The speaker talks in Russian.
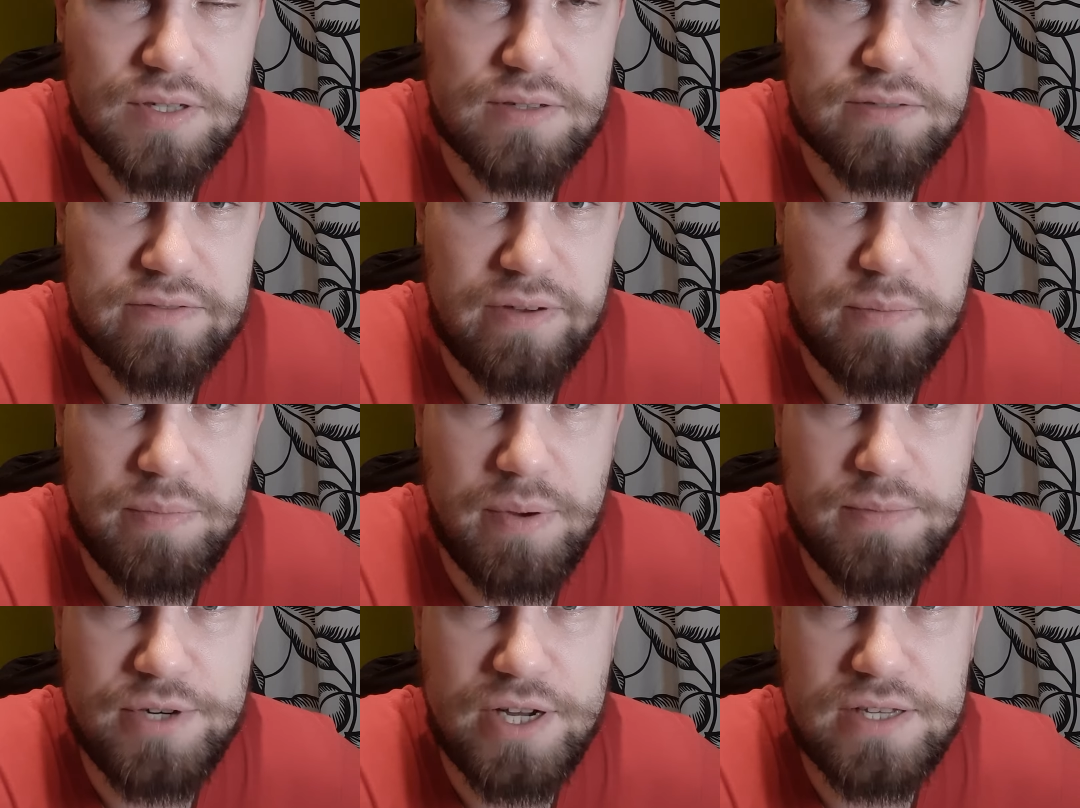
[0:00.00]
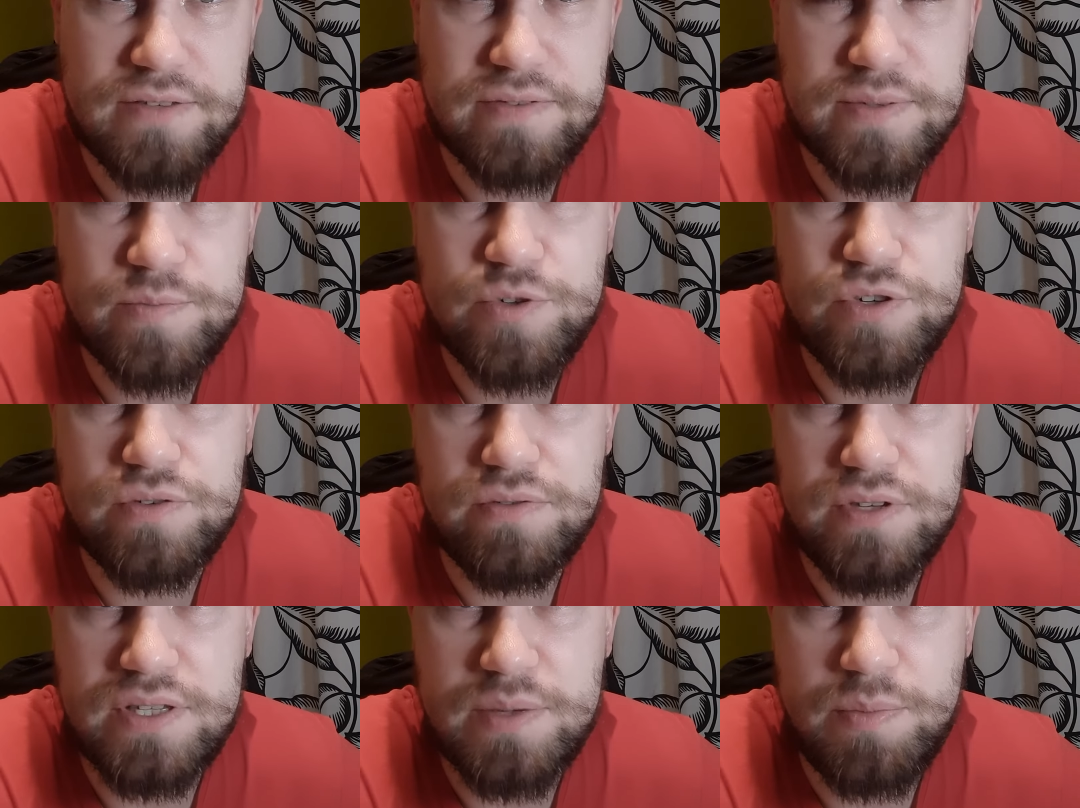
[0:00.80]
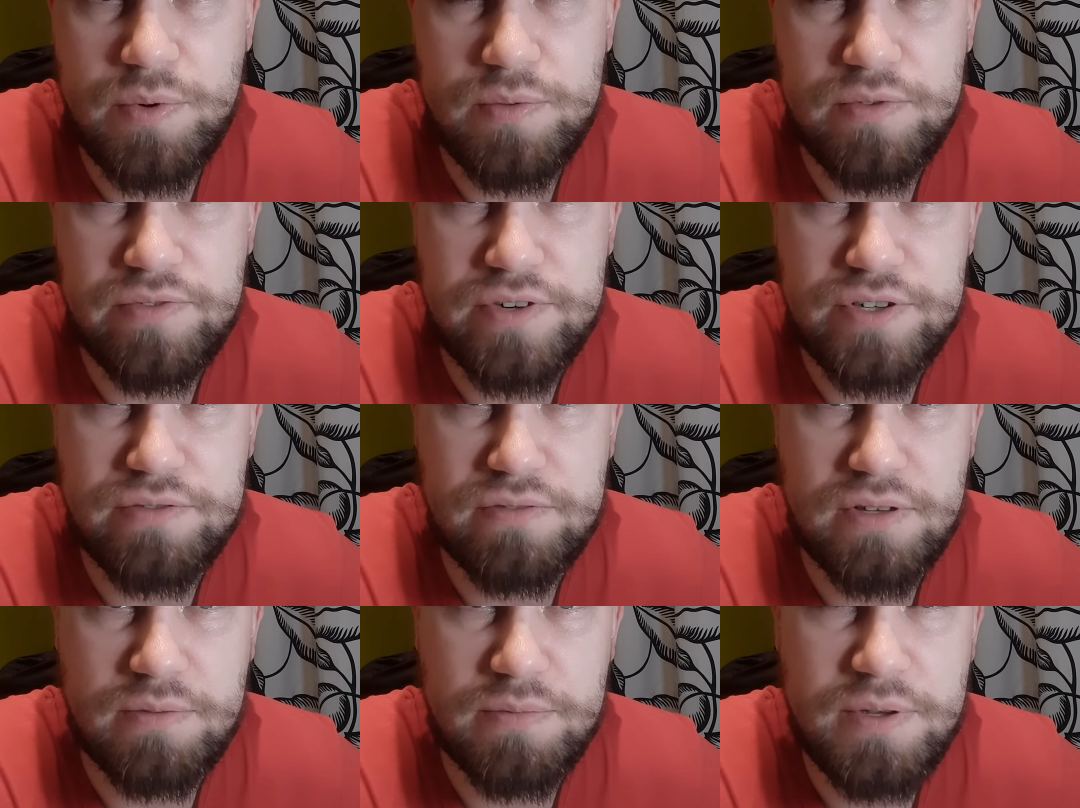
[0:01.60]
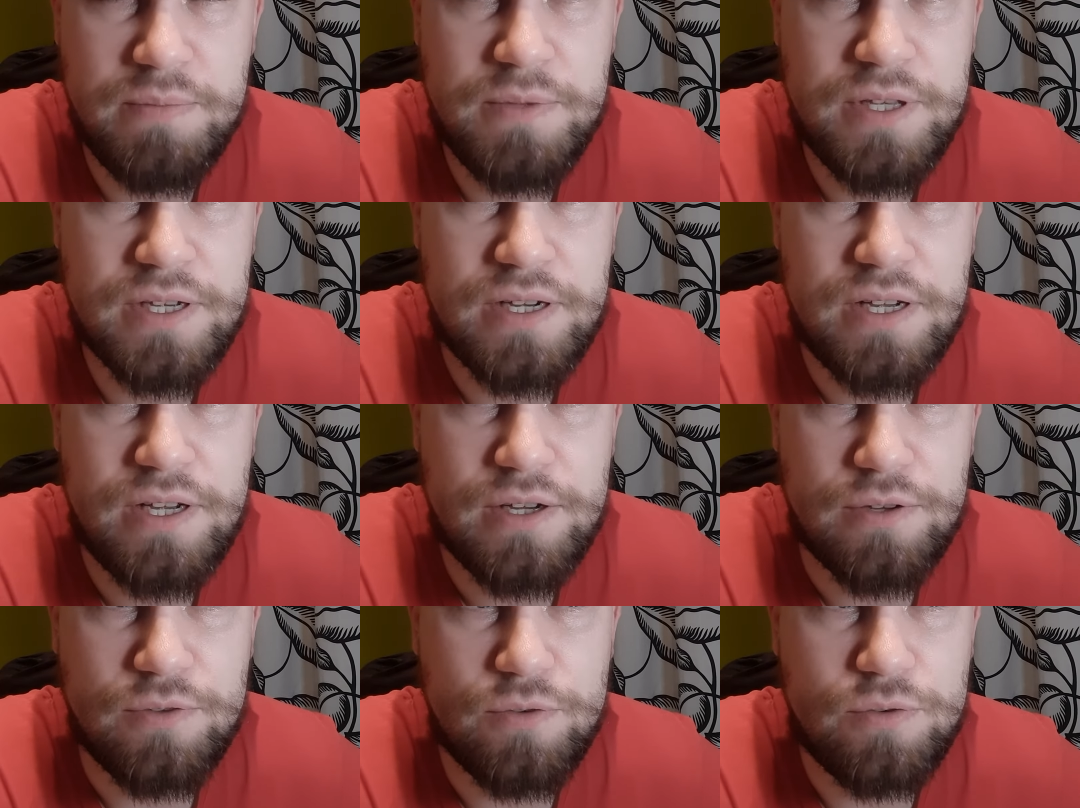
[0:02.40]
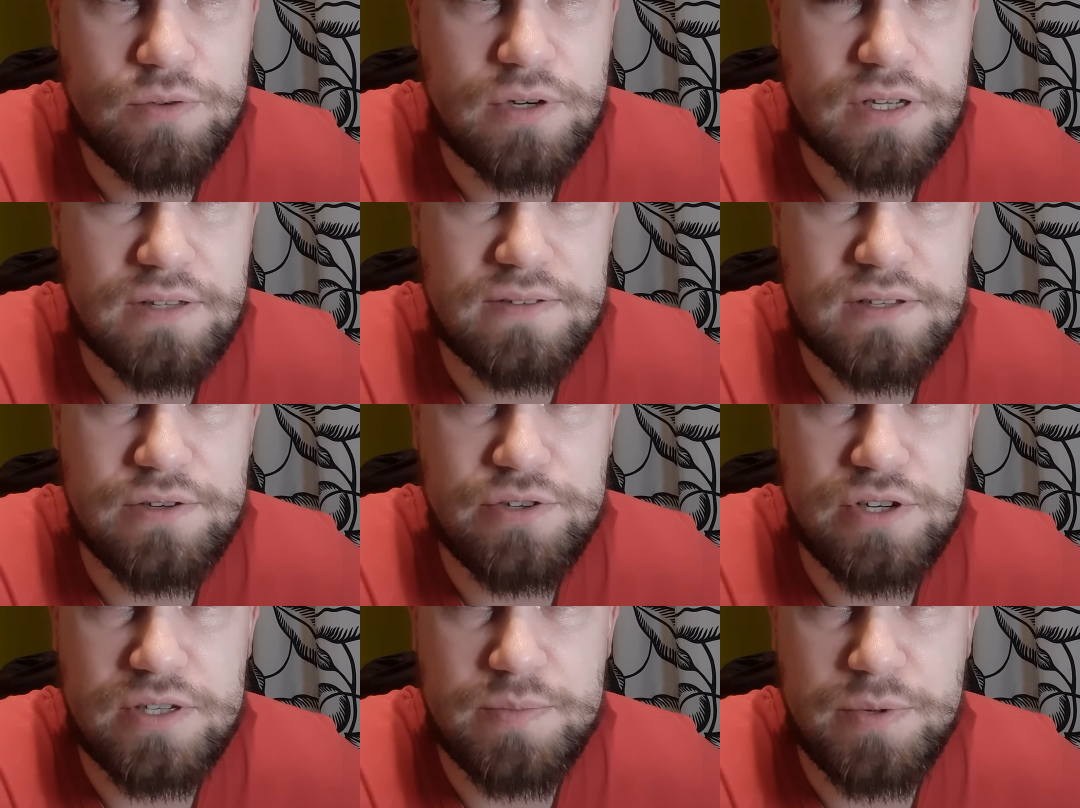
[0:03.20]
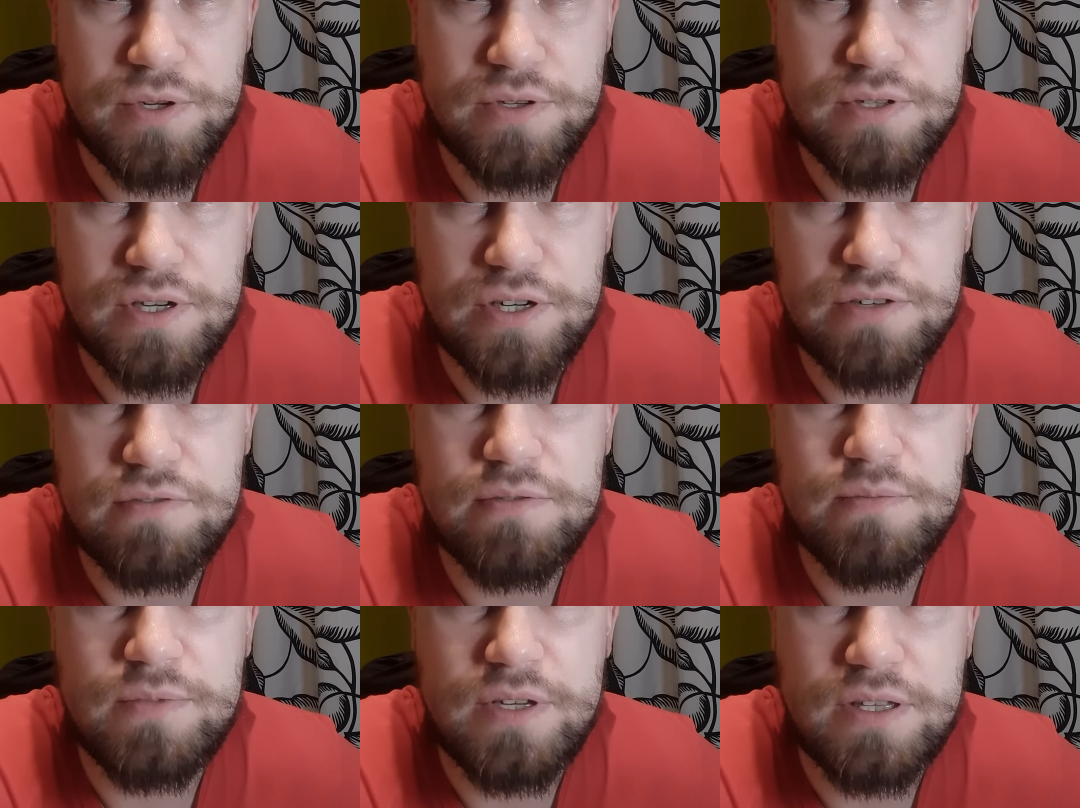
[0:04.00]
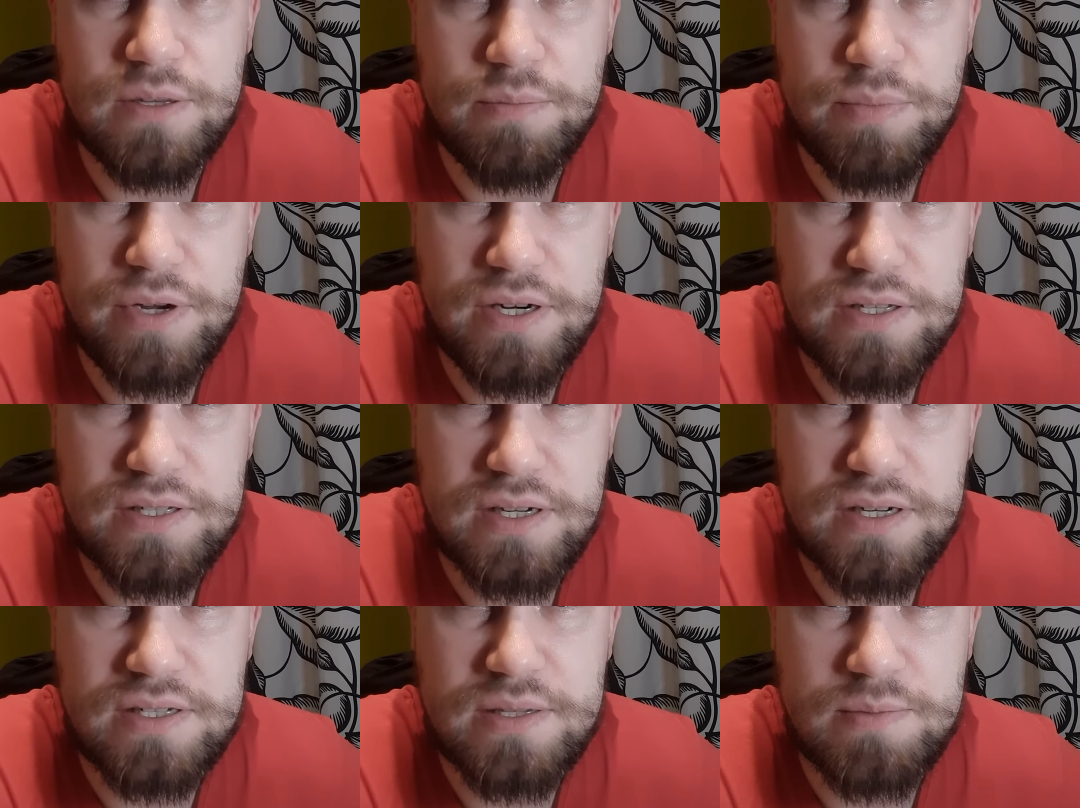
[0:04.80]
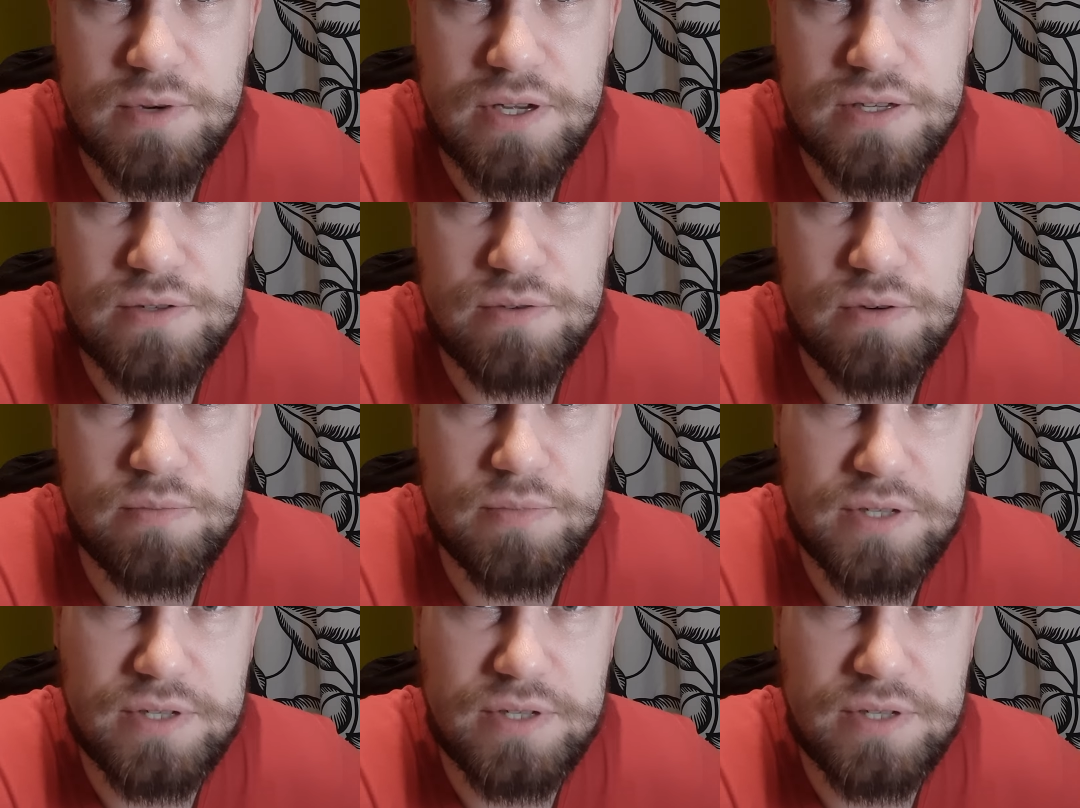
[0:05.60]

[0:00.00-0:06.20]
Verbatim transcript: с вами пообщается, возможно, он не запомнит вашего там имени, но когда в следующий раз придет, скажет, вот у меня там парень с красным галстуком.